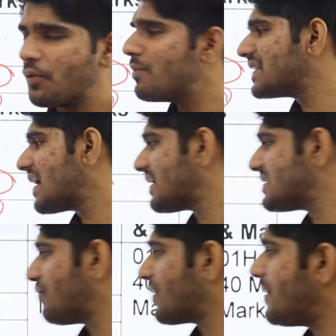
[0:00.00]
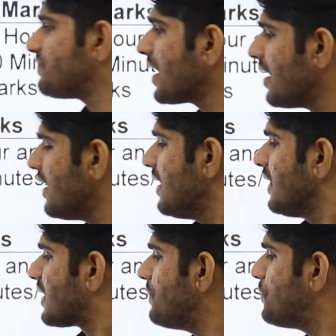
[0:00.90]
हैं आपको बता के जाऊंगा
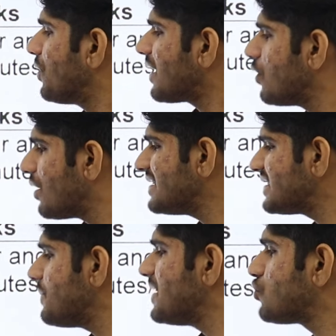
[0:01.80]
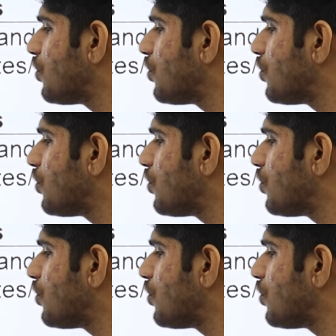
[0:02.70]
कंप्यूटर नॉलेज से बीस